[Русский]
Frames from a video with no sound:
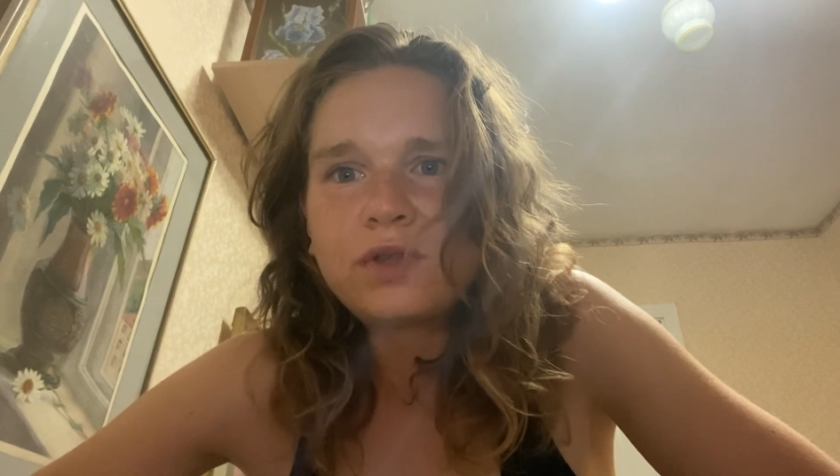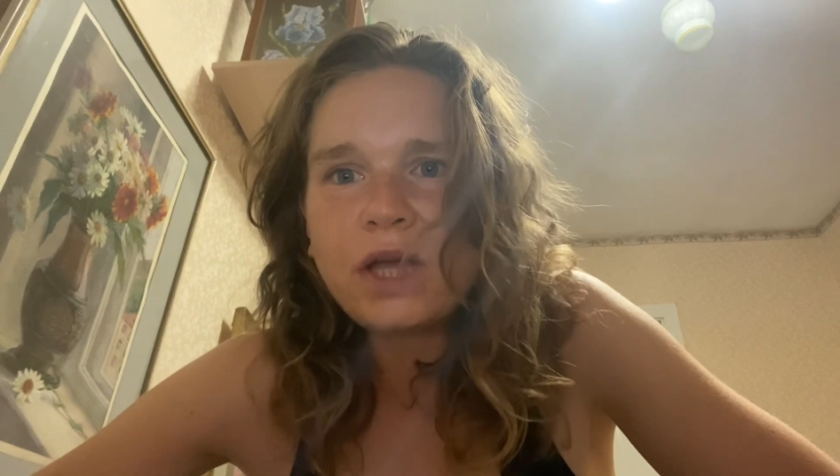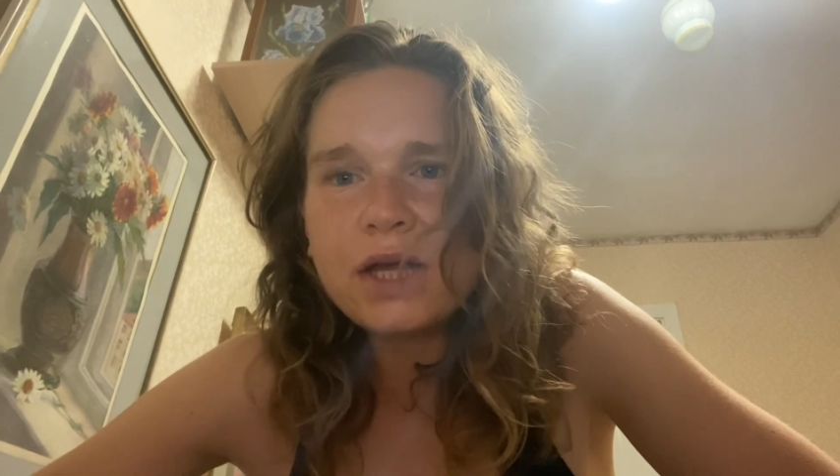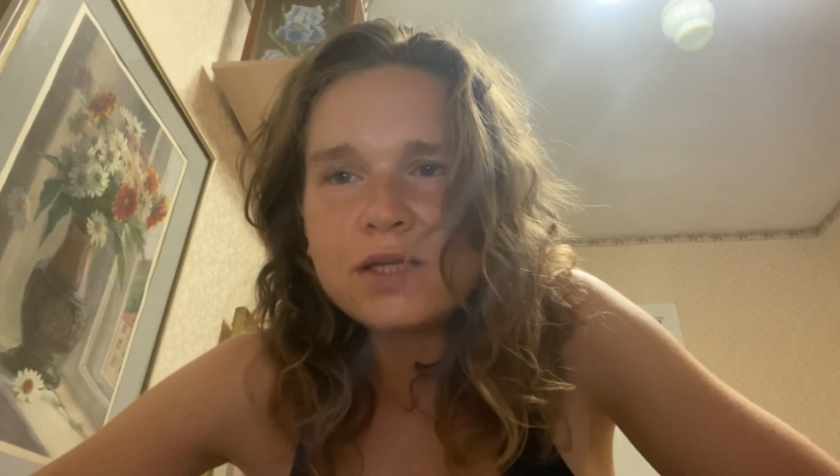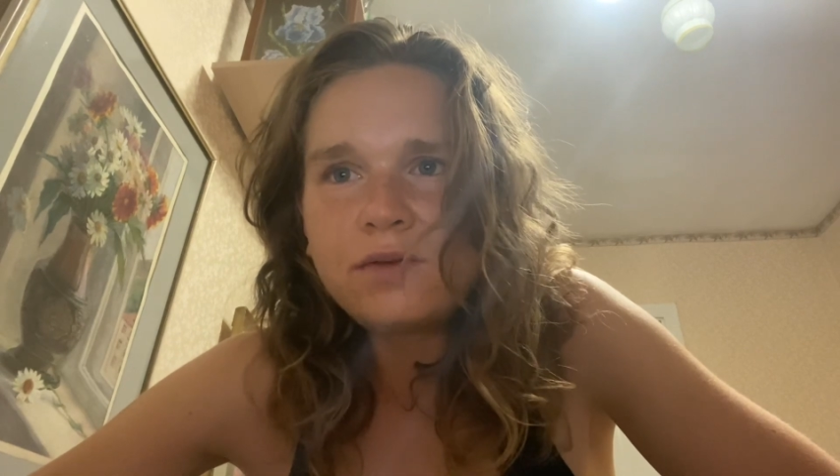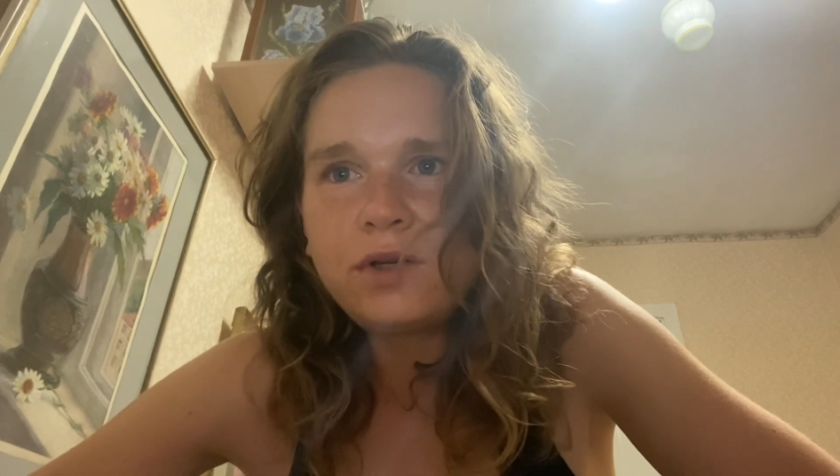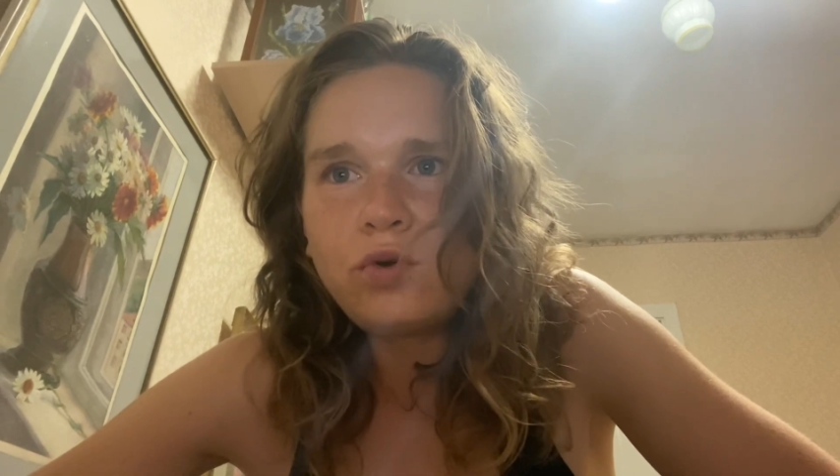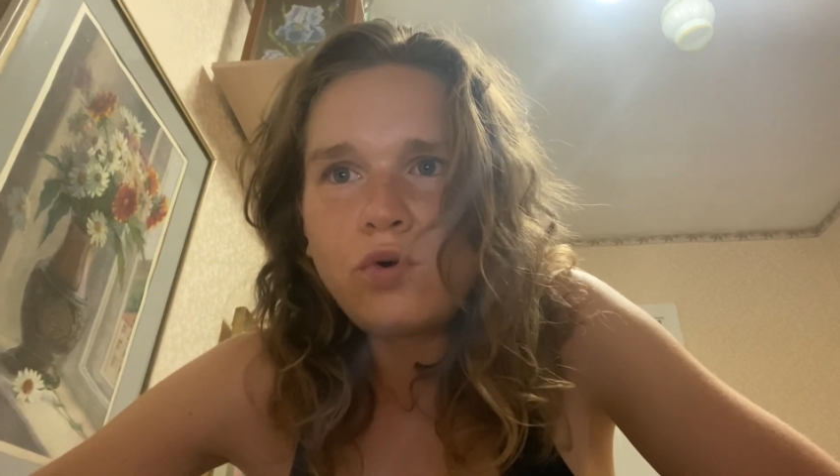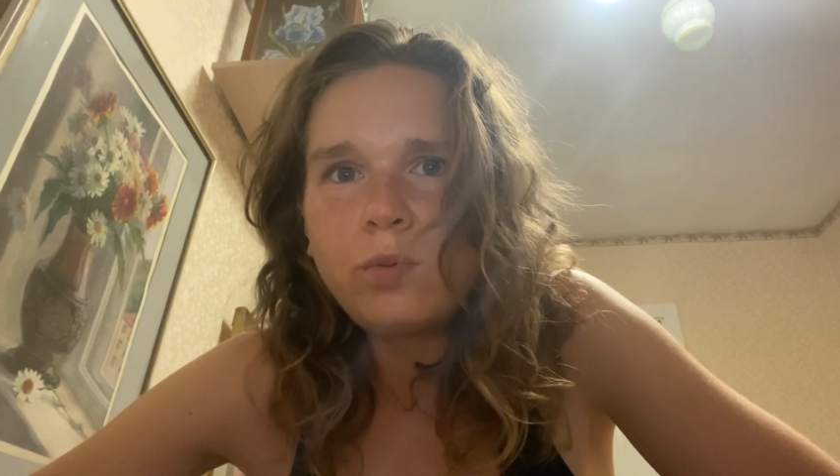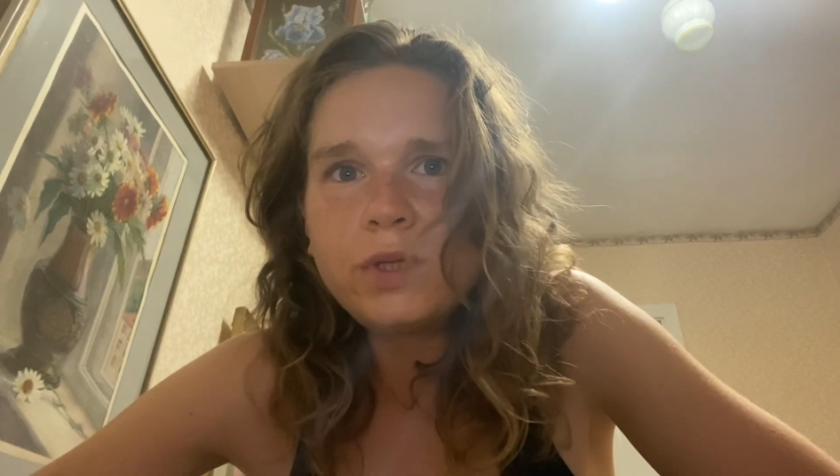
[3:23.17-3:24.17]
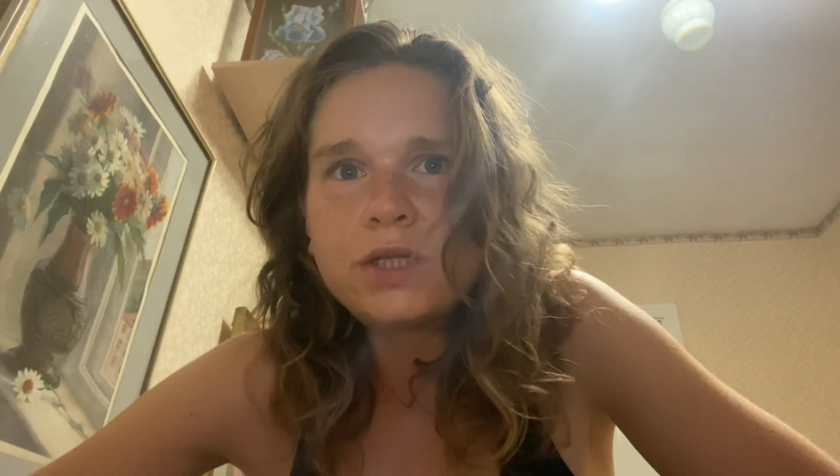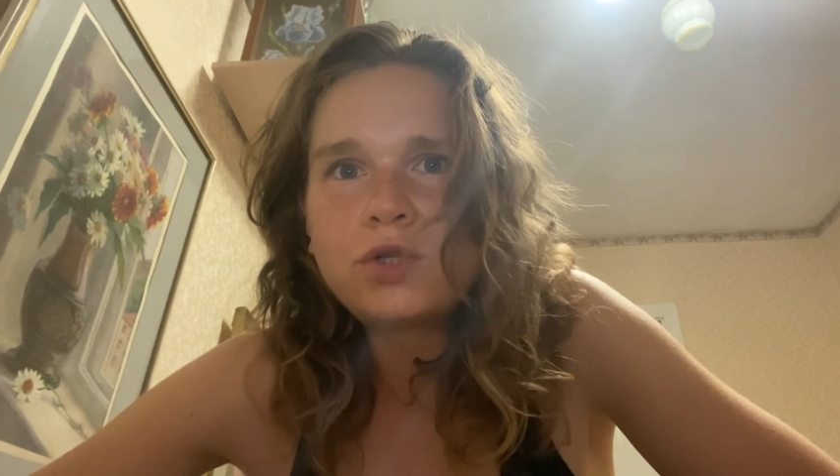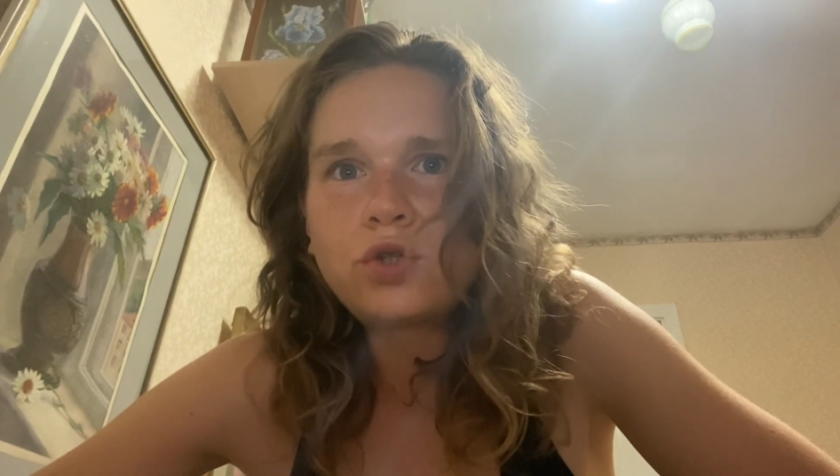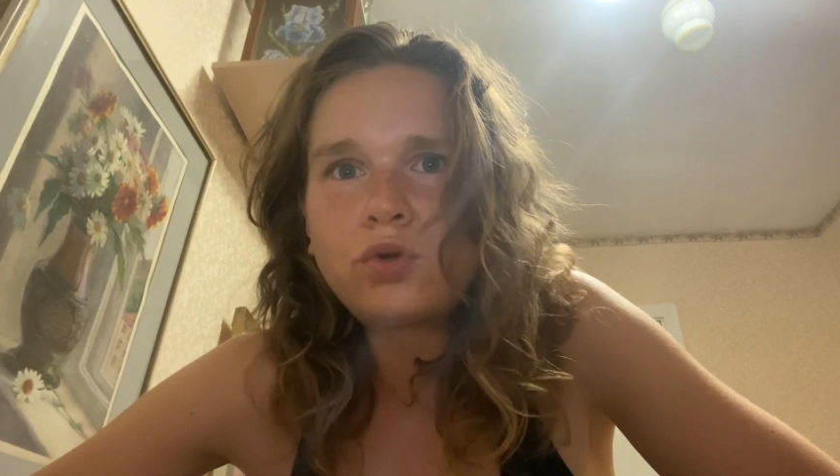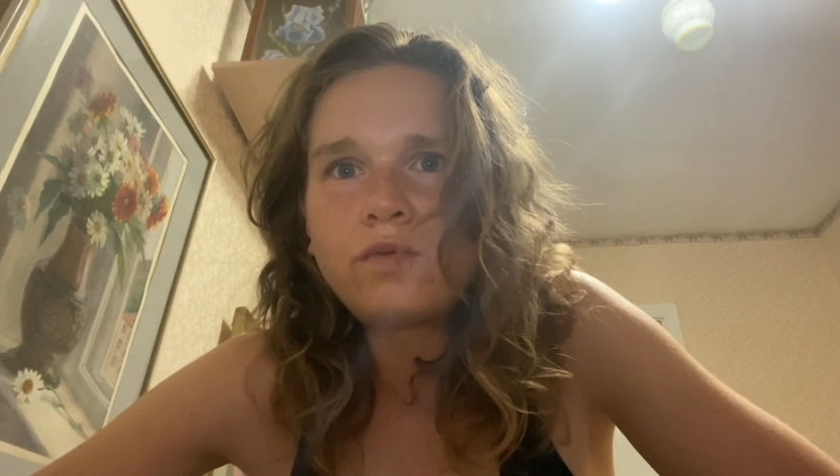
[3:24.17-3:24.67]
тазовой
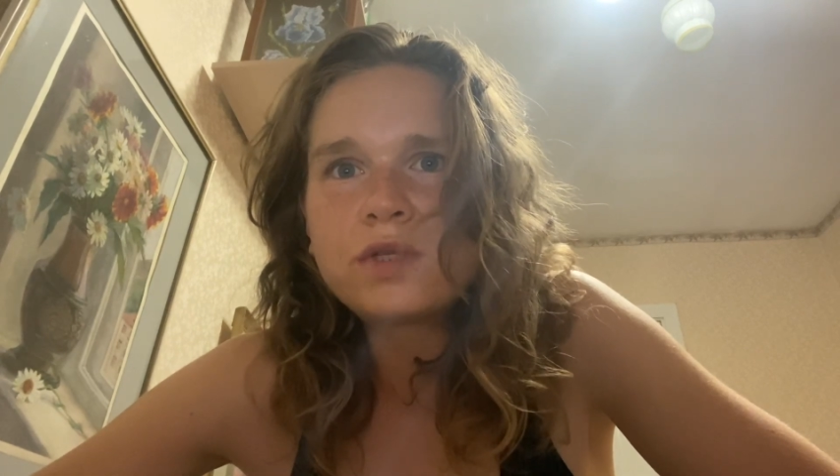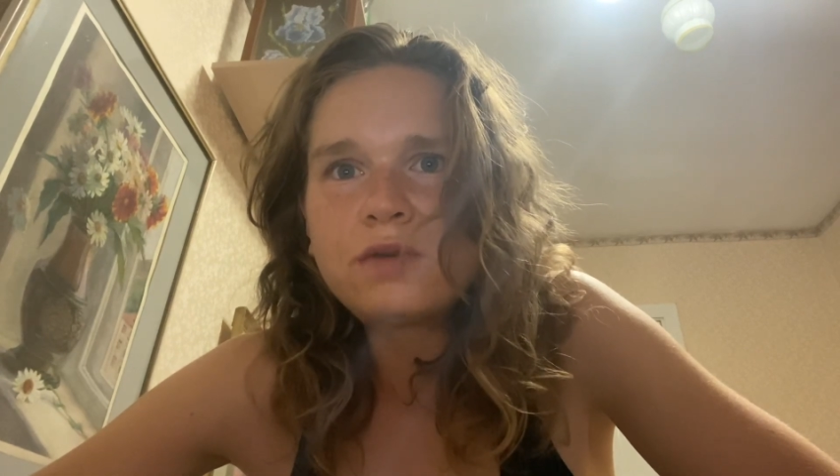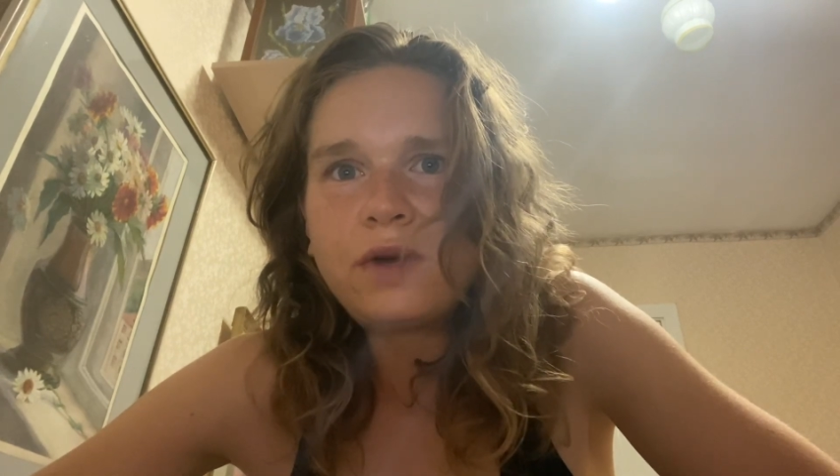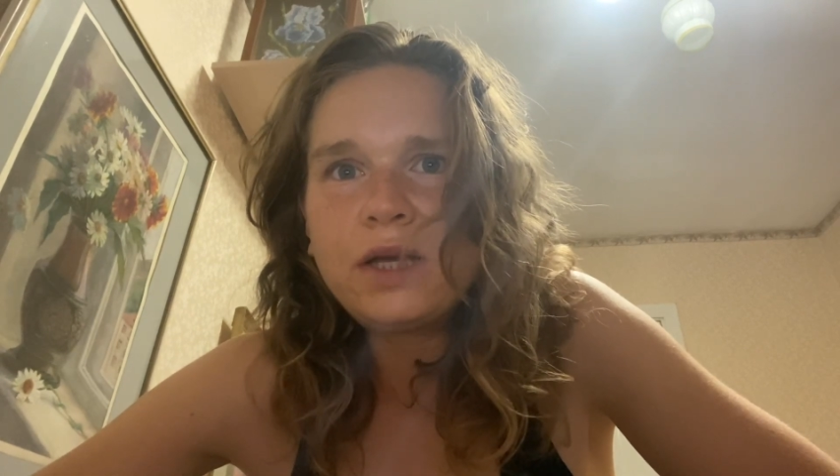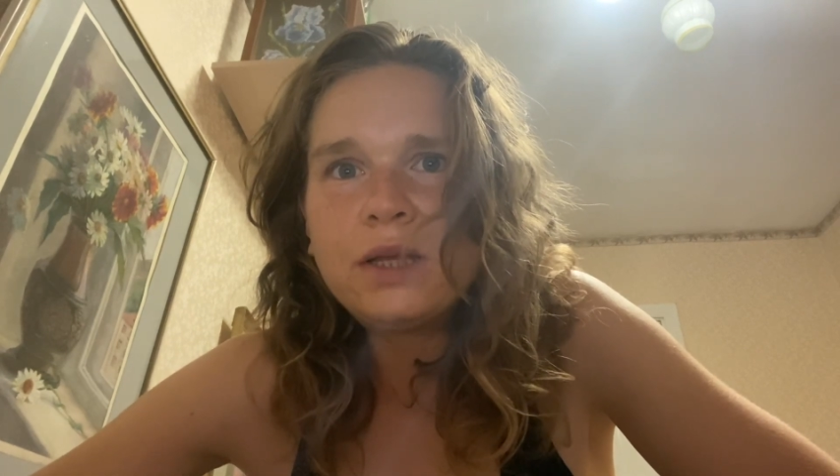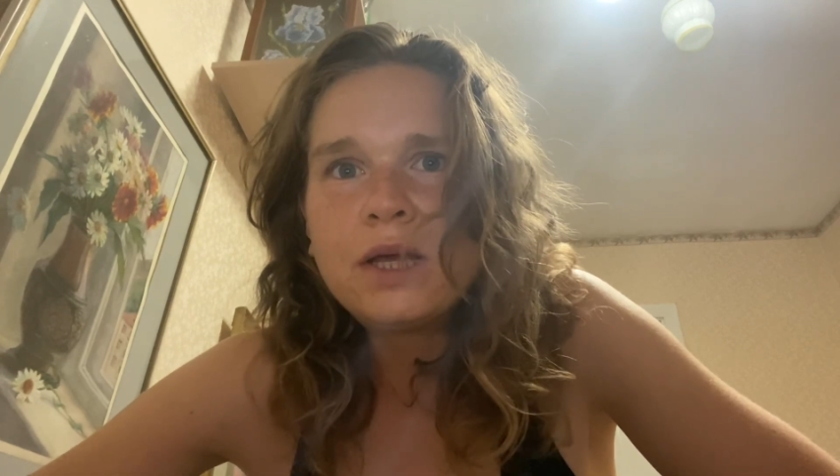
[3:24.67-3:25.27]
области, что вызывает